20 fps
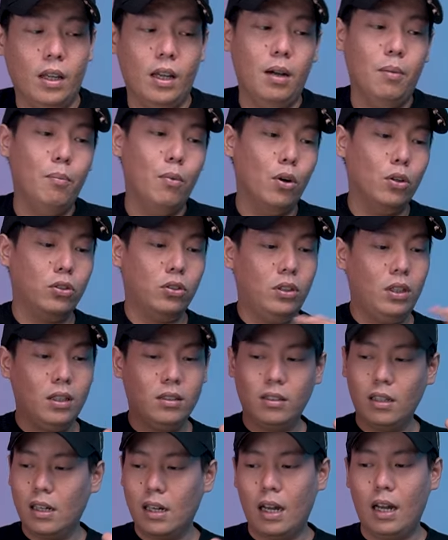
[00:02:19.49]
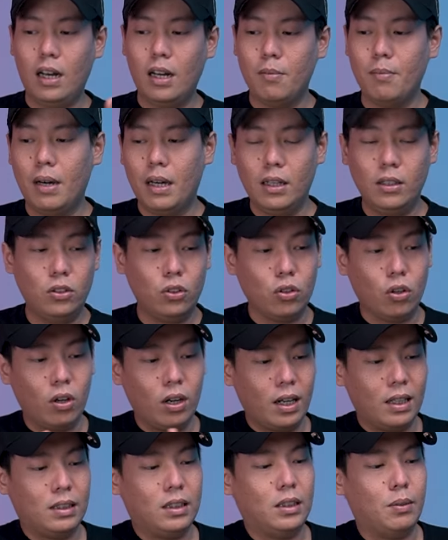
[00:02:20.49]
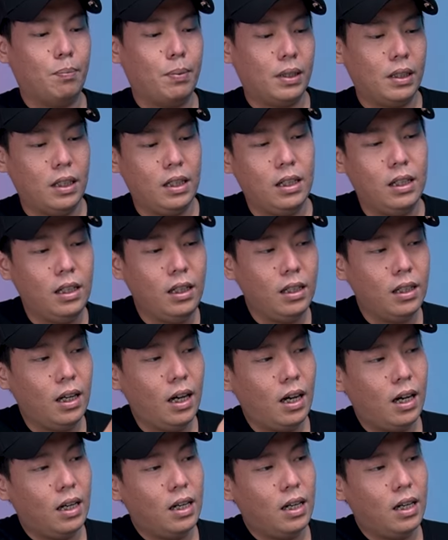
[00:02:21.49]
Ya boxnya sederhana banget, coklat seperti ini ya.